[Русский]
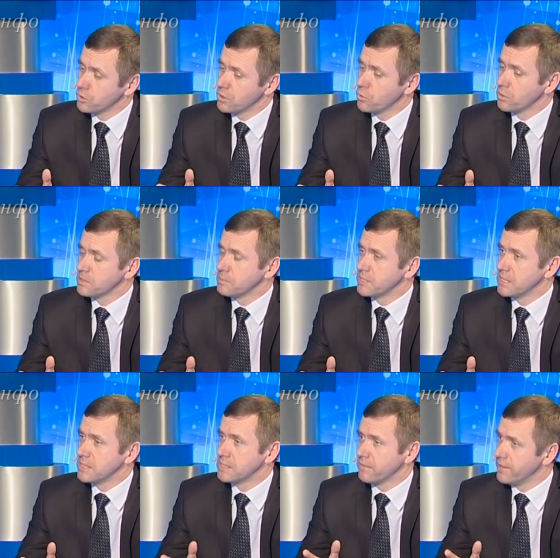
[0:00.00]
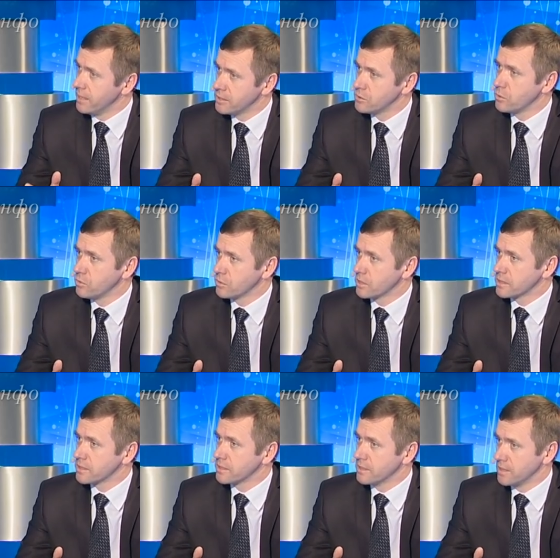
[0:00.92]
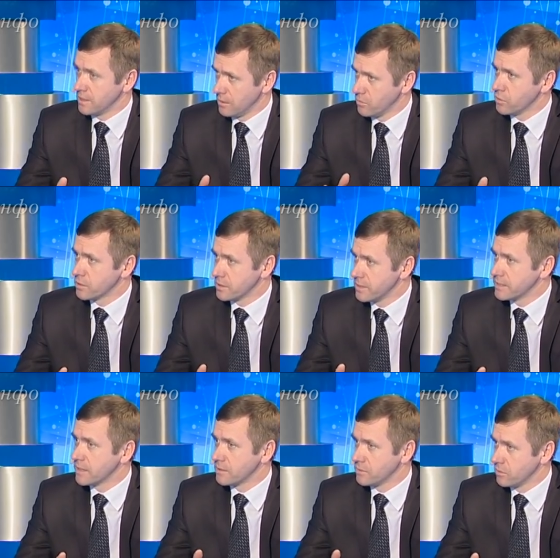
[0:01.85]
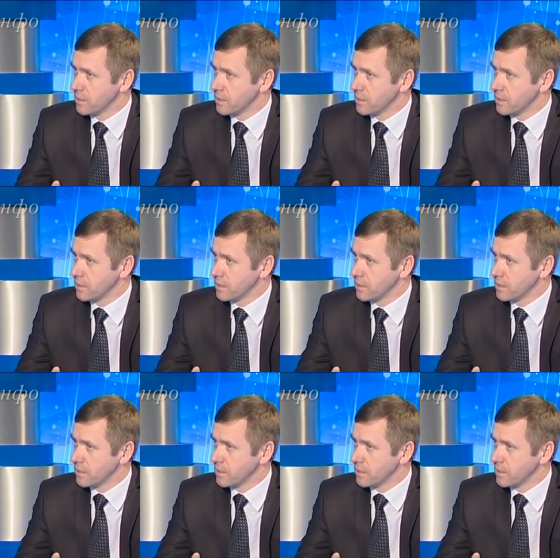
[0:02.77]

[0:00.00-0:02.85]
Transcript: готовим специалистов для лесной отрасли. Это тоже сельско-лесное